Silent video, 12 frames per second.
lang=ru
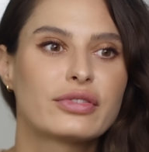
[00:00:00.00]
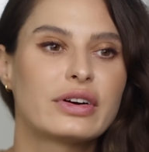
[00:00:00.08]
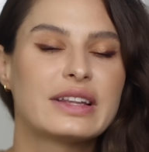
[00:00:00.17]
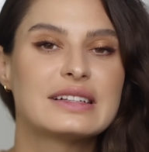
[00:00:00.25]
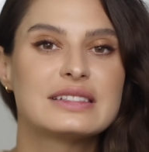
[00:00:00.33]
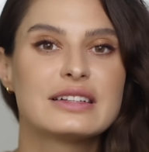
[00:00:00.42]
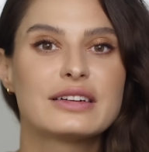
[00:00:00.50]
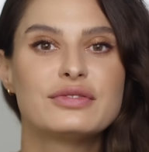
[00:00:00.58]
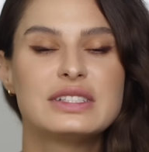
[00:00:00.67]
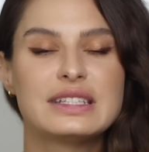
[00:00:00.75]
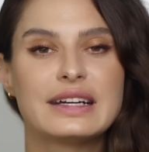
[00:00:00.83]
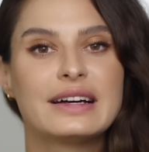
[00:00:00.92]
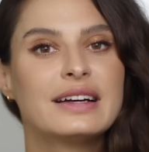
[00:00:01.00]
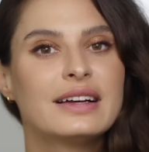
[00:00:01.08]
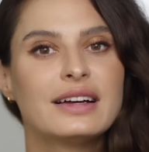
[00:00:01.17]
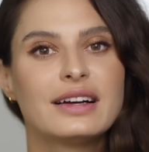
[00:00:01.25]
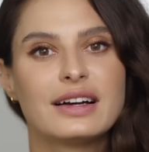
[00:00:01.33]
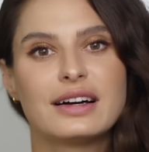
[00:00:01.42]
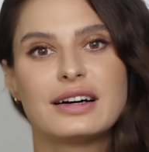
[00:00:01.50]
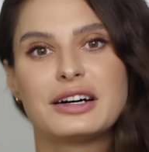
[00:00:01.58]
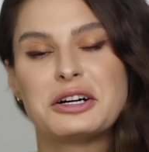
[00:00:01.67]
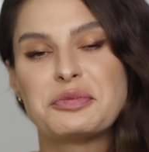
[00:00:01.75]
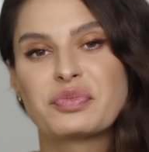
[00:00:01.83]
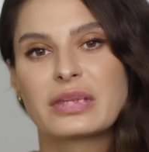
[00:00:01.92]
она сняла все
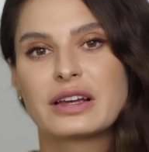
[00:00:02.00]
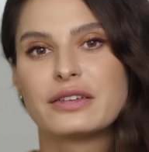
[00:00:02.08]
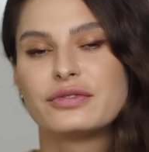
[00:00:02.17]
эм,